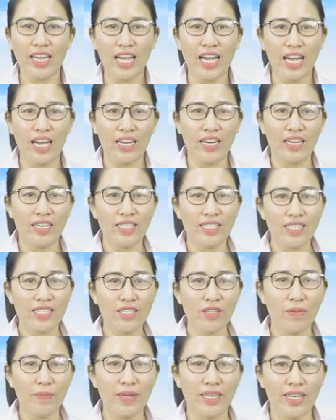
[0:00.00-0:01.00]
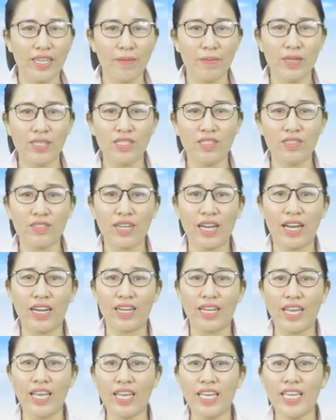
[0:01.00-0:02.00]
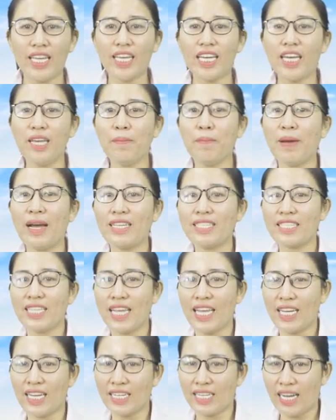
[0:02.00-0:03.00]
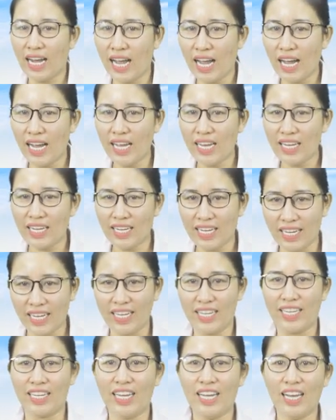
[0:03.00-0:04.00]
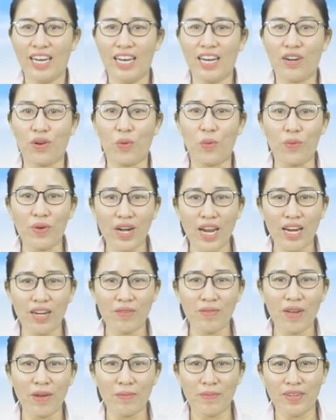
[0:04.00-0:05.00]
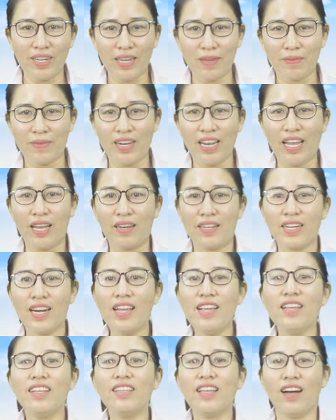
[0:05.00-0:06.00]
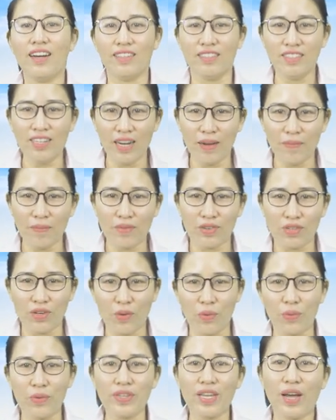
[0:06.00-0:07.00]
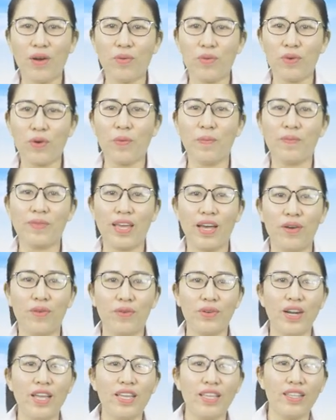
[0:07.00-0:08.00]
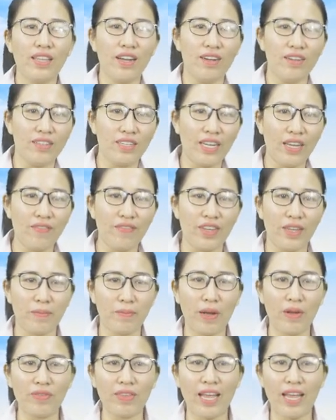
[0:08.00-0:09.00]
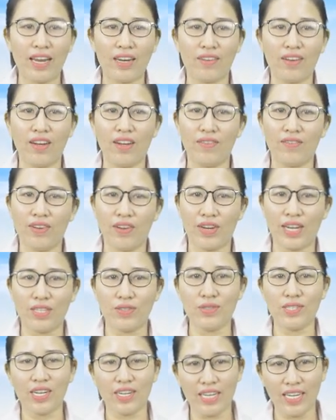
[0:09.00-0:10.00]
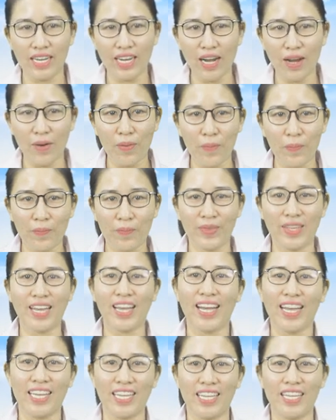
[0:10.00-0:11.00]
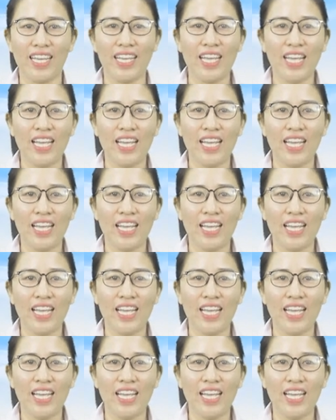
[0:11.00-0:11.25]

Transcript: À, nichiyo bi ni bizu kan e ikimasen ka. Hay là rủ rê đúng không? Bữa nay mình là đi thử không? Rủ nhau cùng nhau đi thử cái viện bảo tàng vào ngày chủ nhật này không? Hay